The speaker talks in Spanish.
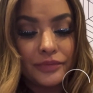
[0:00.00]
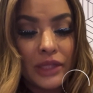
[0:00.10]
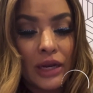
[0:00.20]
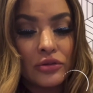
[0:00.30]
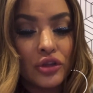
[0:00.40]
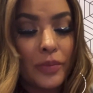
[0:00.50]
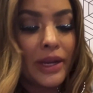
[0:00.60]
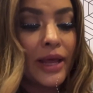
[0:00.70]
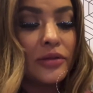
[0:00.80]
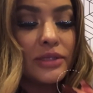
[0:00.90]
de los
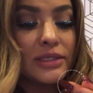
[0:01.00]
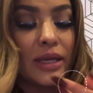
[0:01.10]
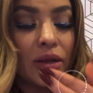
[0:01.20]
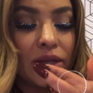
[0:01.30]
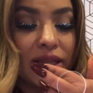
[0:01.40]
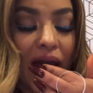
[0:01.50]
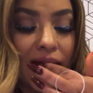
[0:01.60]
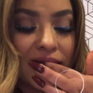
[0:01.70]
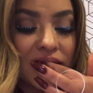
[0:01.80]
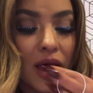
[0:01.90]
nominados que están ahorita,
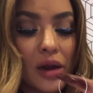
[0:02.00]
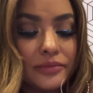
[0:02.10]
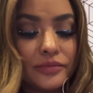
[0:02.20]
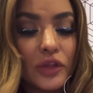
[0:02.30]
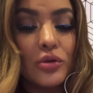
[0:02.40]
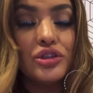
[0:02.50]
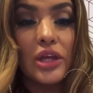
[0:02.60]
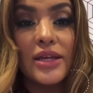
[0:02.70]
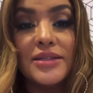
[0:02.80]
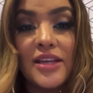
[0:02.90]

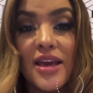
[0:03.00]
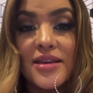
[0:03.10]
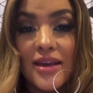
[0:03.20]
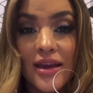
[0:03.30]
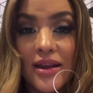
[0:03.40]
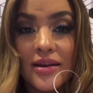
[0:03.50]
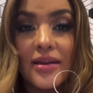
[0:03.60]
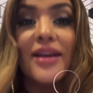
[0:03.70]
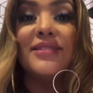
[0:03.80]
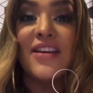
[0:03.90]
¿ustedes quién
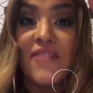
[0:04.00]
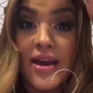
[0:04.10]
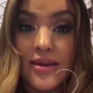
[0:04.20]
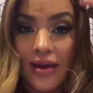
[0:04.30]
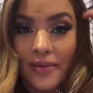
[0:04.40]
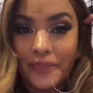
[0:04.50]
quieren que se vaya?